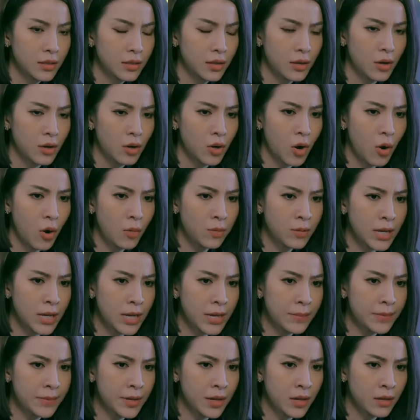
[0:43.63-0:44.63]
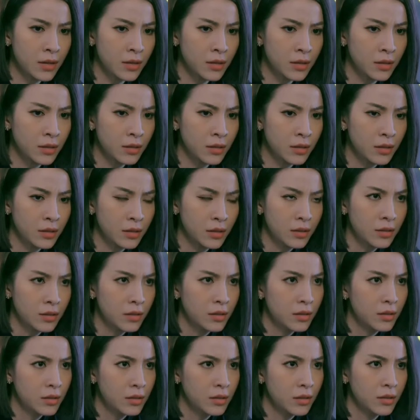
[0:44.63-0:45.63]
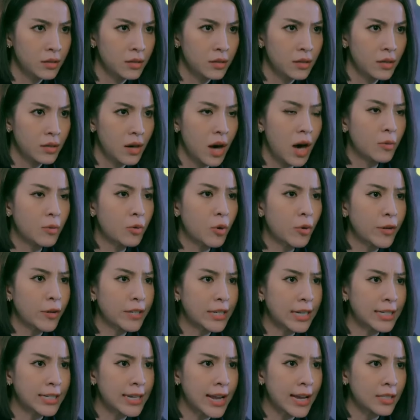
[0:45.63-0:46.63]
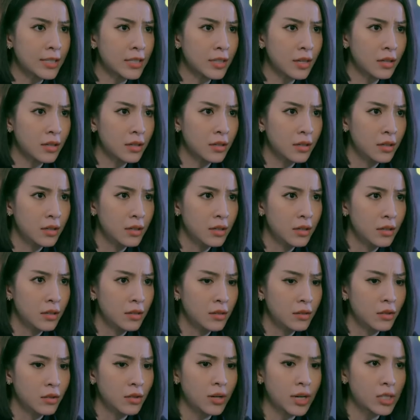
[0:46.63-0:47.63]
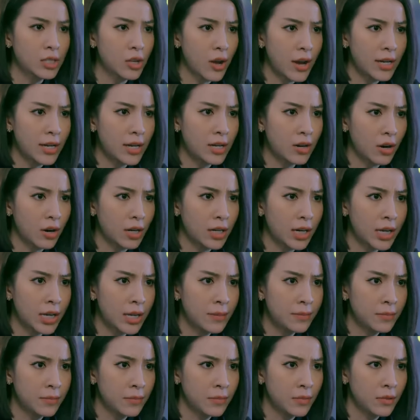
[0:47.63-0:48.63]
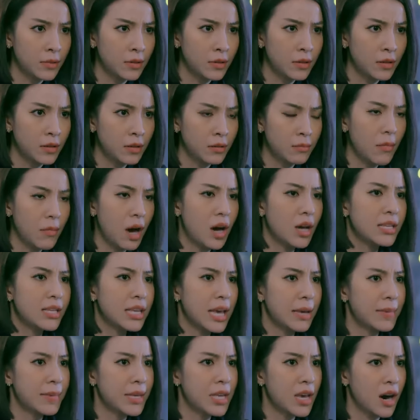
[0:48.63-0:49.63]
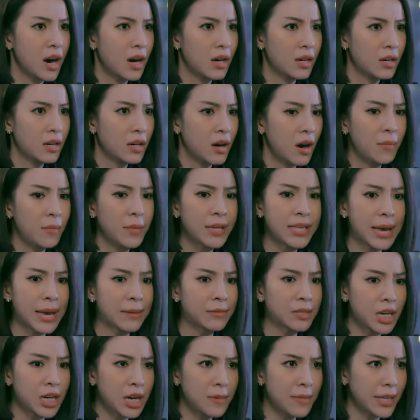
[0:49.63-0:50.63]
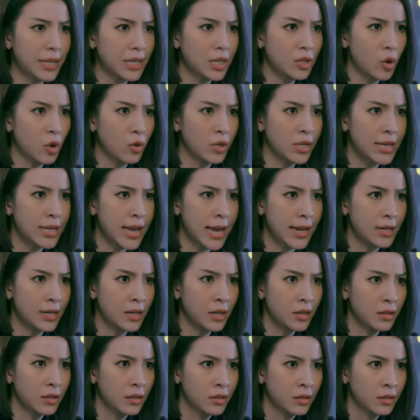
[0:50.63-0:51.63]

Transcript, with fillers: Cái đôi khốn khiếp đó. Hôm có quyết định thăng chức, tôi đã xóa đi đoạn clip. Bởi vậy bây giờ họ mới dám trở mặt với tôi như vậy đó.